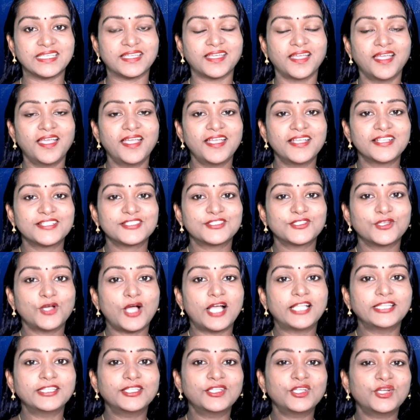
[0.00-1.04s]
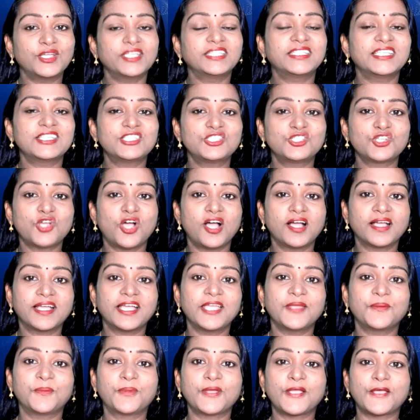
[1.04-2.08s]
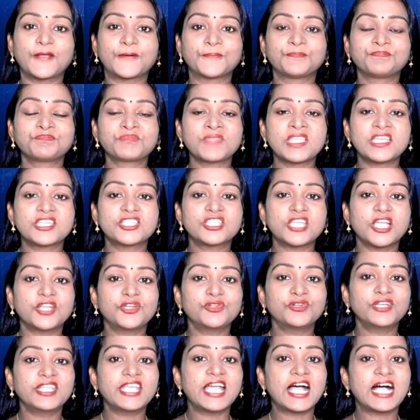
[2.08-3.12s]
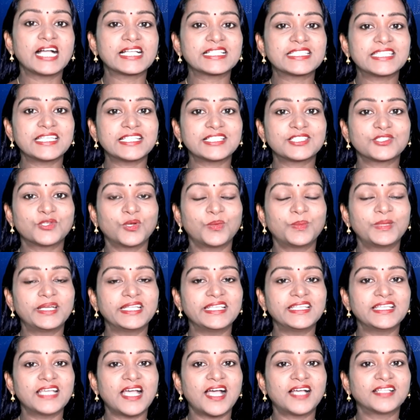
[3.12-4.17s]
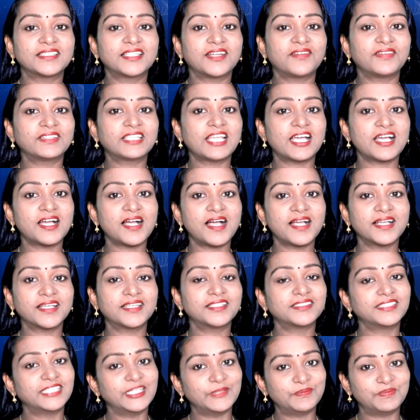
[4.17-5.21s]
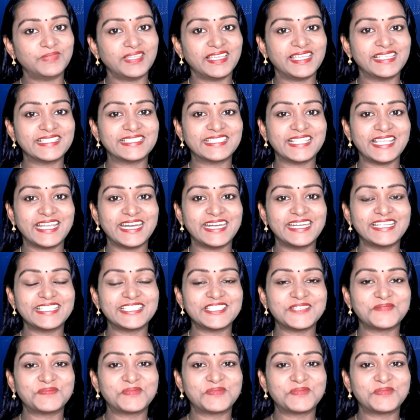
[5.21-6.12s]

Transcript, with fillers: సో అందరూ అయితే షాక్ అయిపోయారు షన్నుని హగ్ చేసుకోమని ఆ తర్వాత ఆ హగ్ దీప్తికి ఇస్తానని చెప్పడం